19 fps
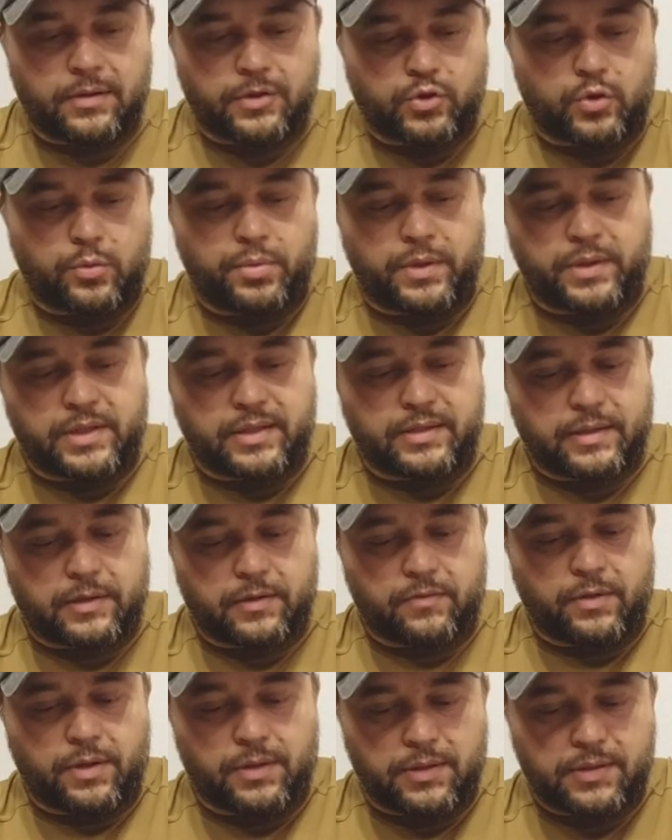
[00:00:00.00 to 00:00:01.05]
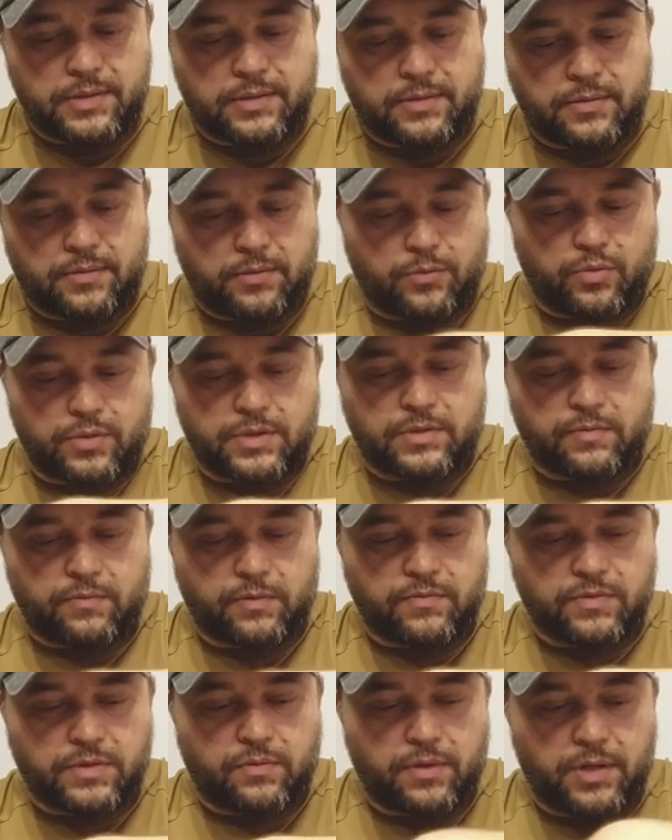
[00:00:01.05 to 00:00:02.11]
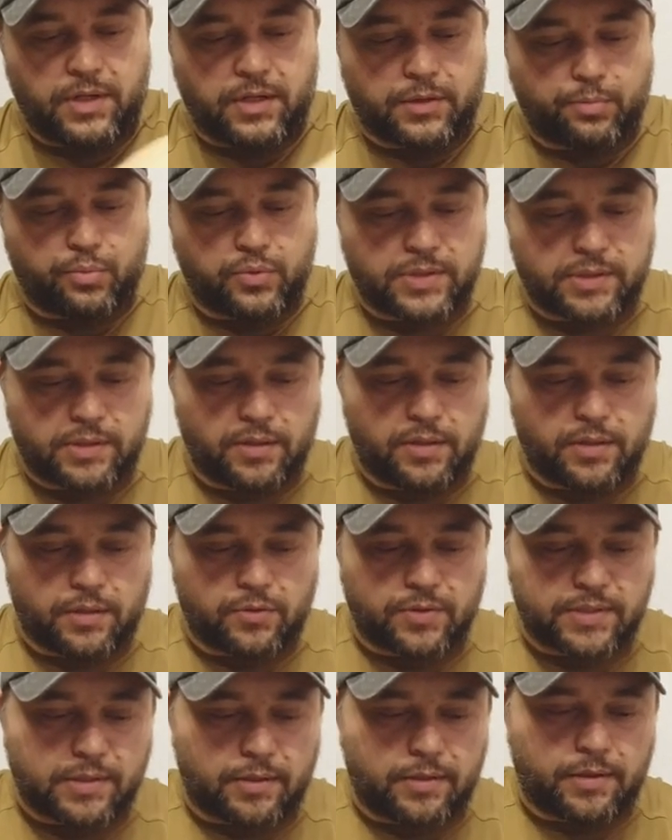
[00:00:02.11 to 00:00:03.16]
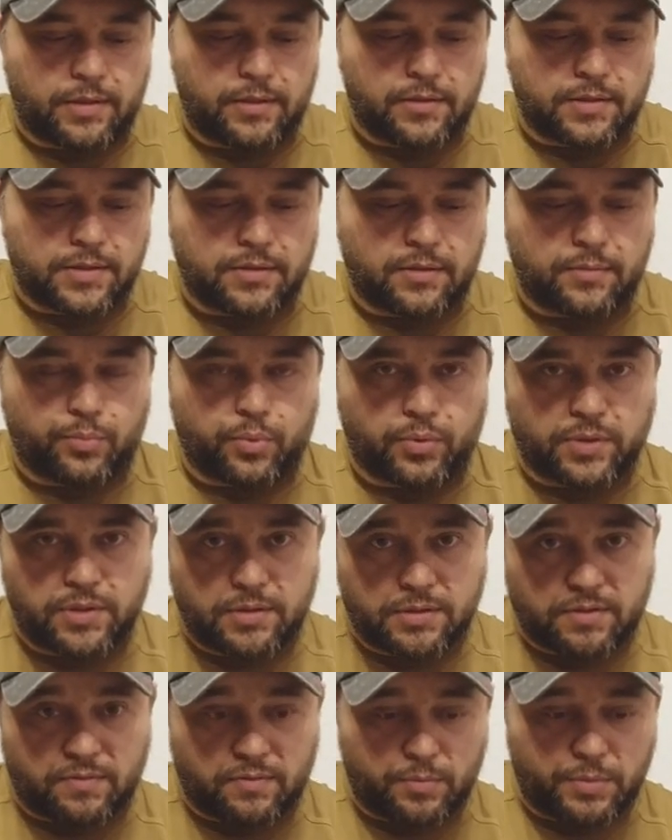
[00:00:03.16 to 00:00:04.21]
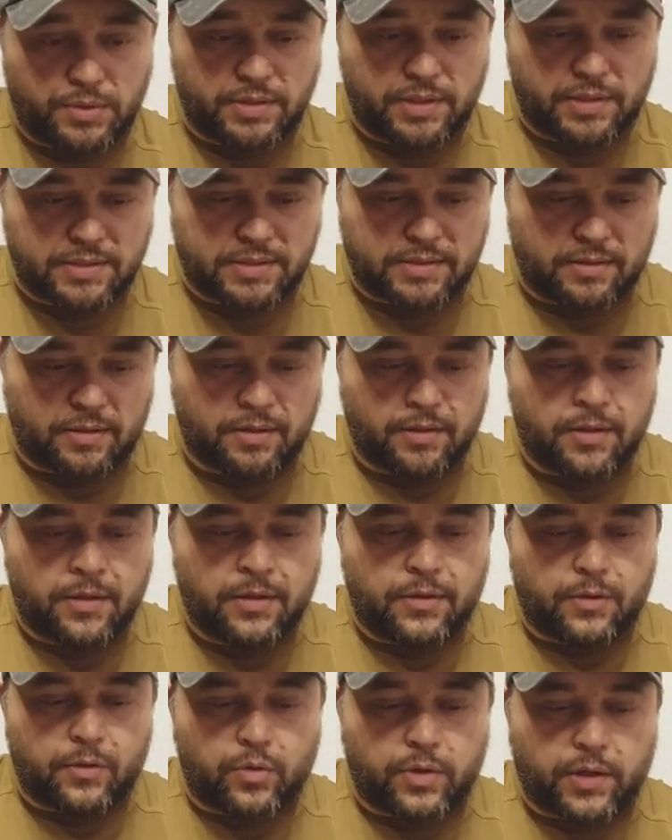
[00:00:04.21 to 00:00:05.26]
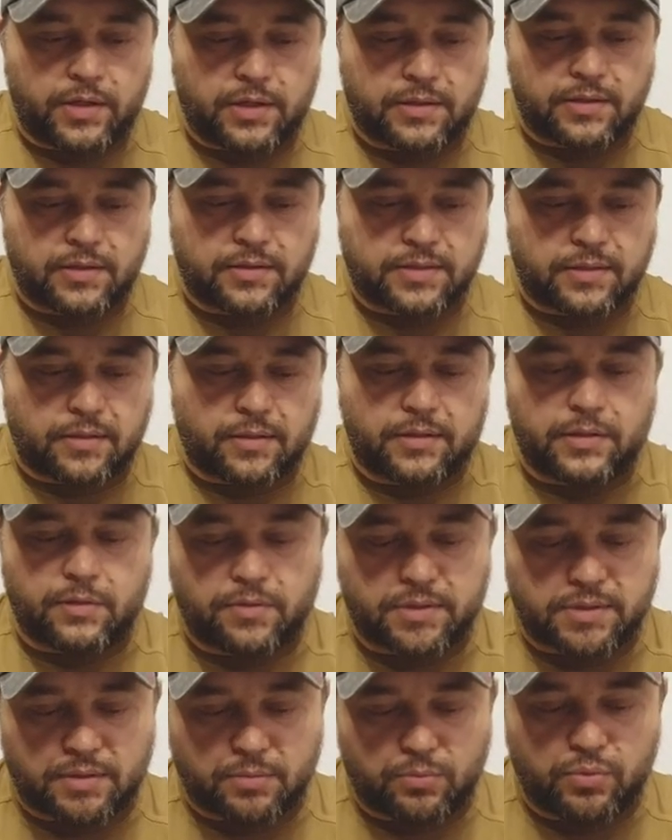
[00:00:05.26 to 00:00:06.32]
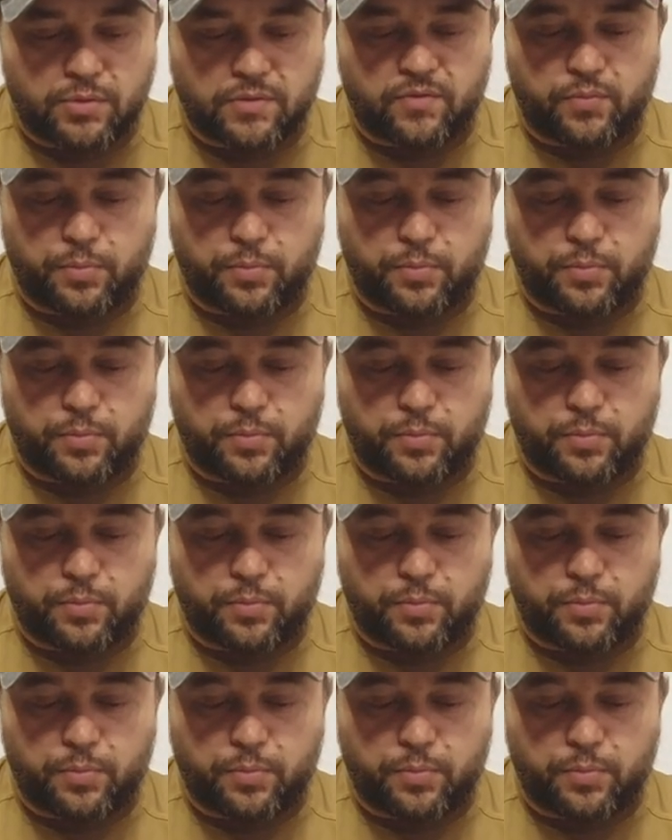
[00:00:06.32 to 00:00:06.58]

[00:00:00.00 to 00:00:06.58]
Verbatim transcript: и чтобы она открывалась то есть вы взвели, отпустили, оно закрылось, и по действиям инерции рукоятка складываться будет